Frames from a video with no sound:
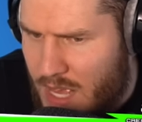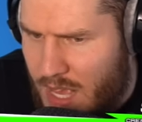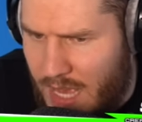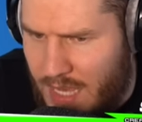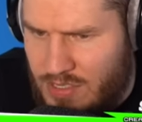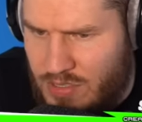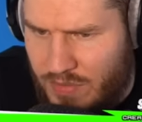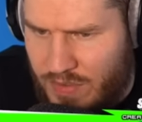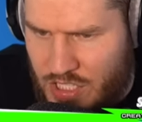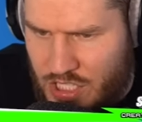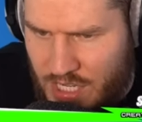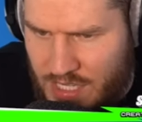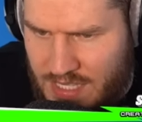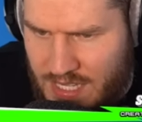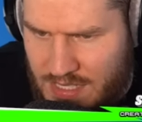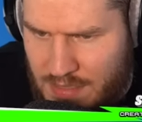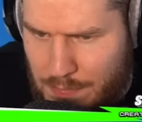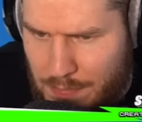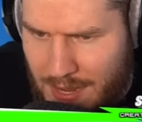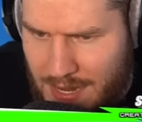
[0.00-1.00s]
Achso, wahrscheinlich
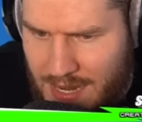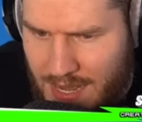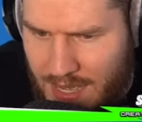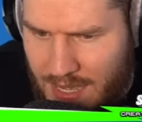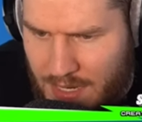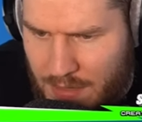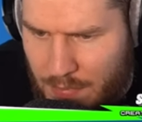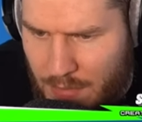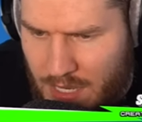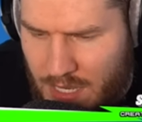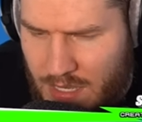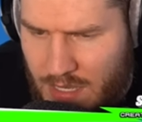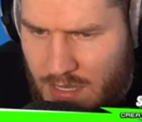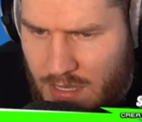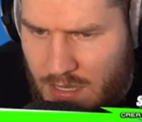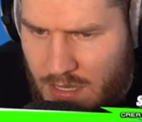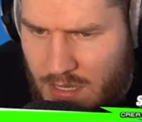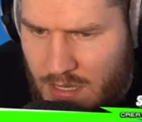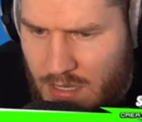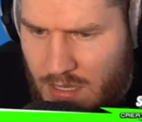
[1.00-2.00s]
das Banner eimer
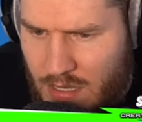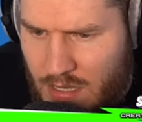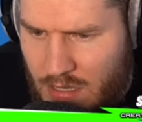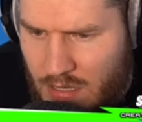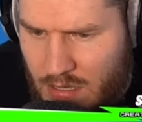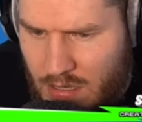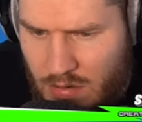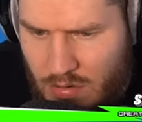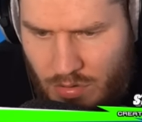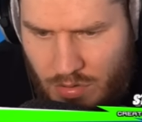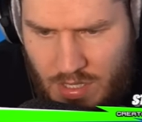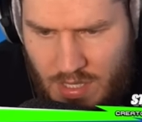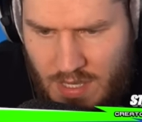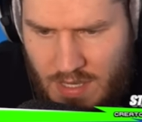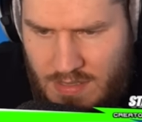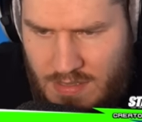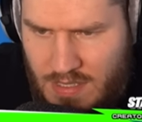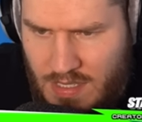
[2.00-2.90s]
Okay,